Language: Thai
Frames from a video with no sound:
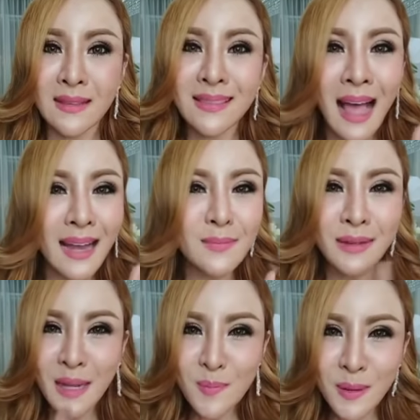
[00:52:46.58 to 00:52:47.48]
ท่านไม่
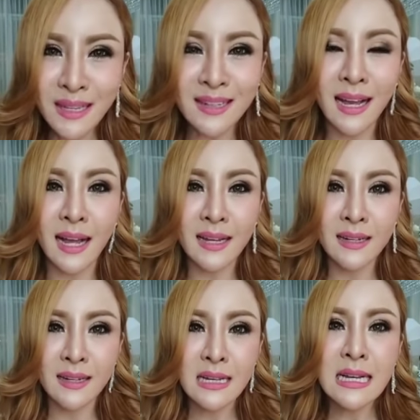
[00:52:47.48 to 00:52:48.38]
ได้ผิดค่ะ
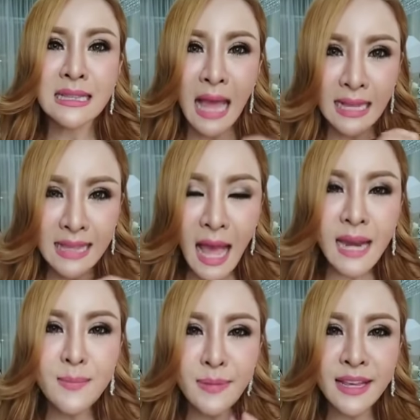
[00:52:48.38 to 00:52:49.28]
แต่ท่าน
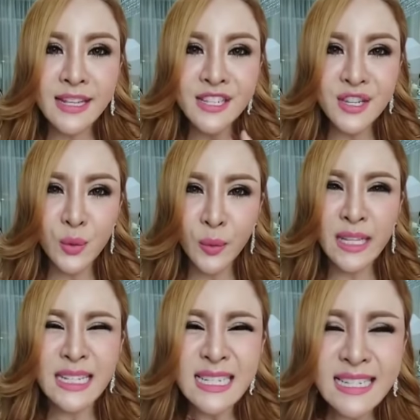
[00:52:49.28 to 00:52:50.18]
มีชีวิต
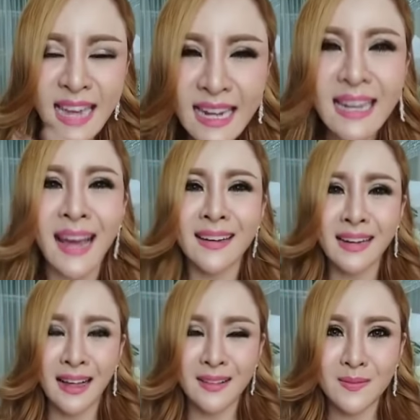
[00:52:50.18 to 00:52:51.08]
เช่นนั้นค่ะ